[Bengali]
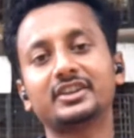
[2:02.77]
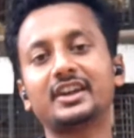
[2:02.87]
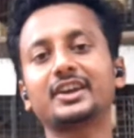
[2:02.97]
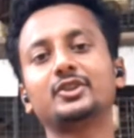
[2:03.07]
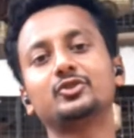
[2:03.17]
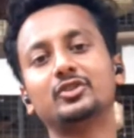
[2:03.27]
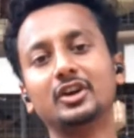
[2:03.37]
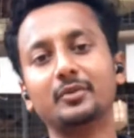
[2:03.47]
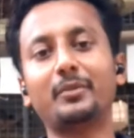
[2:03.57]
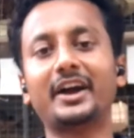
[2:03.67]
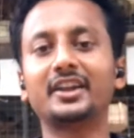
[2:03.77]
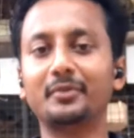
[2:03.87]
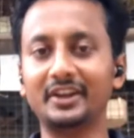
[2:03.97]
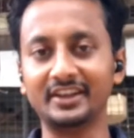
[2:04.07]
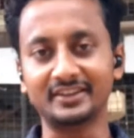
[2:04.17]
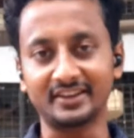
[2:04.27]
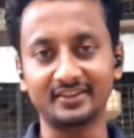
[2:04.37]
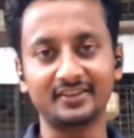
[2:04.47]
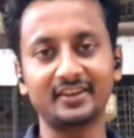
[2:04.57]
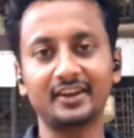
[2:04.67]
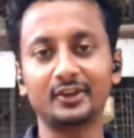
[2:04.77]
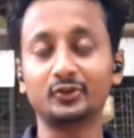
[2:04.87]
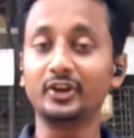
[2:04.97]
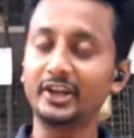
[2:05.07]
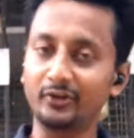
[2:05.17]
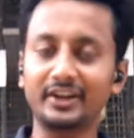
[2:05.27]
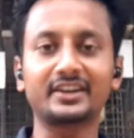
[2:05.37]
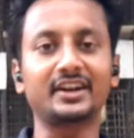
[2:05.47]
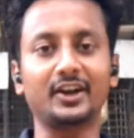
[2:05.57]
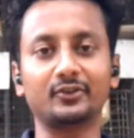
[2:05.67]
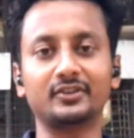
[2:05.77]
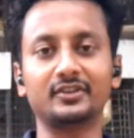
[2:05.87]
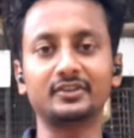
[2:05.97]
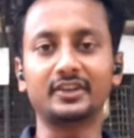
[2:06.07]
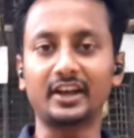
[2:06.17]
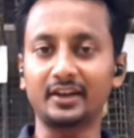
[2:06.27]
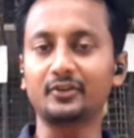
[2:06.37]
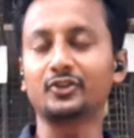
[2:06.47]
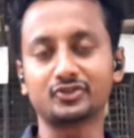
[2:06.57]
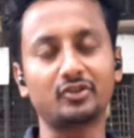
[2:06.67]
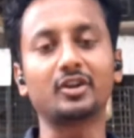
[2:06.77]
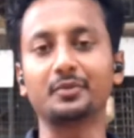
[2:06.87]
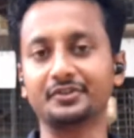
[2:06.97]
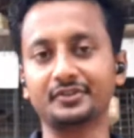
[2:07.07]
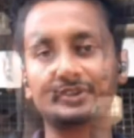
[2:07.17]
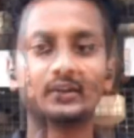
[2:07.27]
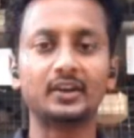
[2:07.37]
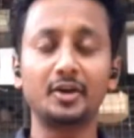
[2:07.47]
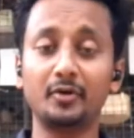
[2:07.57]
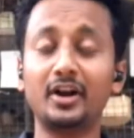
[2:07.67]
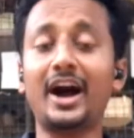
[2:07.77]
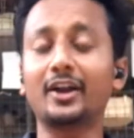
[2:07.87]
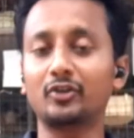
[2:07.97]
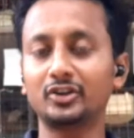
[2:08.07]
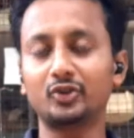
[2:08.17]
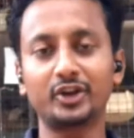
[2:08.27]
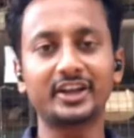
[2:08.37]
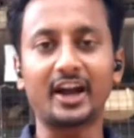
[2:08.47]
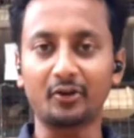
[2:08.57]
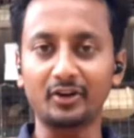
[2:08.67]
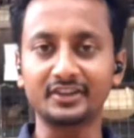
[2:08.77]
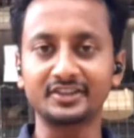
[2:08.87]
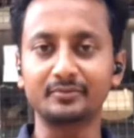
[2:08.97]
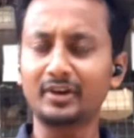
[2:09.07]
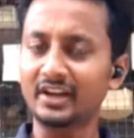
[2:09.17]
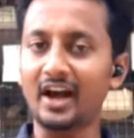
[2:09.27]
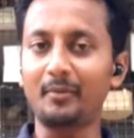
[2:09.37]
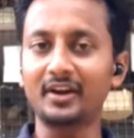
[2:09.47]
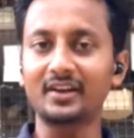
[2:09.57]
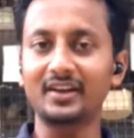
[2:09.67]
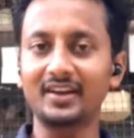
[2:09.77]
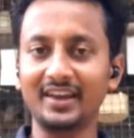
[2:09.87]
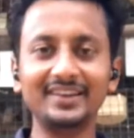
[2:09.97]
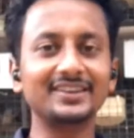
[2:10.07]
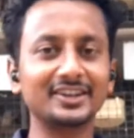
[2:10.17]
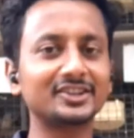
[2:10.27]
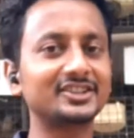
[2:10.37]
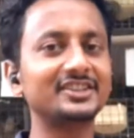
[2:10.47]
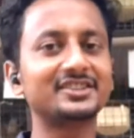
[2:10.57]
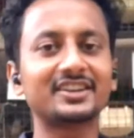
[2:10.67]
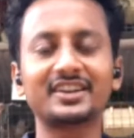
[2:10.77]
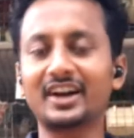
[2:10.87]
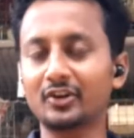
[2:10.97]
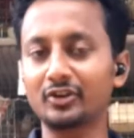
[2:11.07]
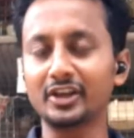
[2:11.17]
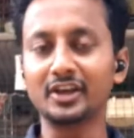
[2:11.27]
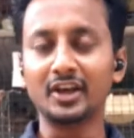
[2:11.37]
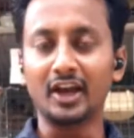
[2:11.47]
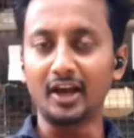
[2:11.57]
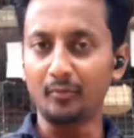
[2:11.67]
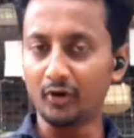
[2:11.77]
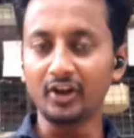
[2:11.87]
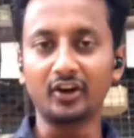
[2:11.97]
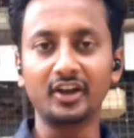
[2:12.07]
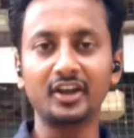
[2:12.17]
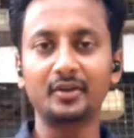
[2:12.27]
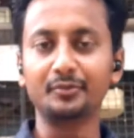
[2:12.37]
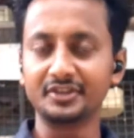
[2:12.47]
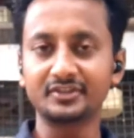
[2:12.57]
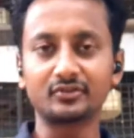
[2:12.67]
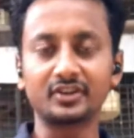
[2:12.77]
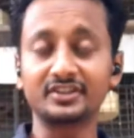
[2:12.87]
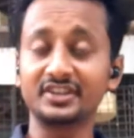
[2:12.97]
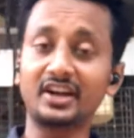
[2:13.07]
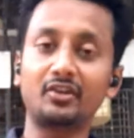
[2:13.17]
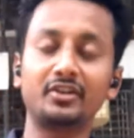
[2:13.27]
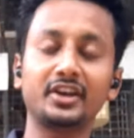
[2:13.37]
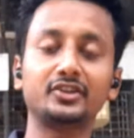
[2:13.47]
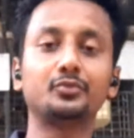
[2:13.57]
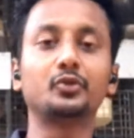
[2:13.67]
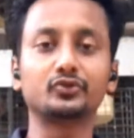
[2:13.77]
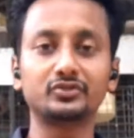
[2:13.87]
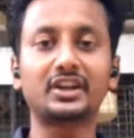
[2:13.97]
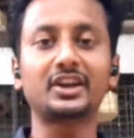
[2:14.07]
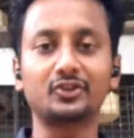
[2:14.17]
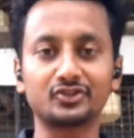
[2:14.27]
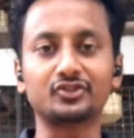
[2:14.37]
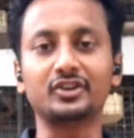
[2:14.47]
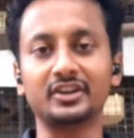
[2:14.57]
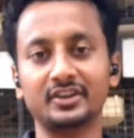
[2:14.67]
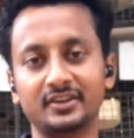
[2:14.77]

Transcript: দানা কিন্তু বাইরে বেরিয়ে যায় তো এটাও একটা কারণ দানা নষ্ট হওয়ার পেছনে এবং আরও হয়তো অনেক কারণ আছে বাট আমার এই তিন চারটে কারণেই মনে হয় বিশেষ করে যে কারণে কিন্তু প্রচুর দানা নষ্ট হয়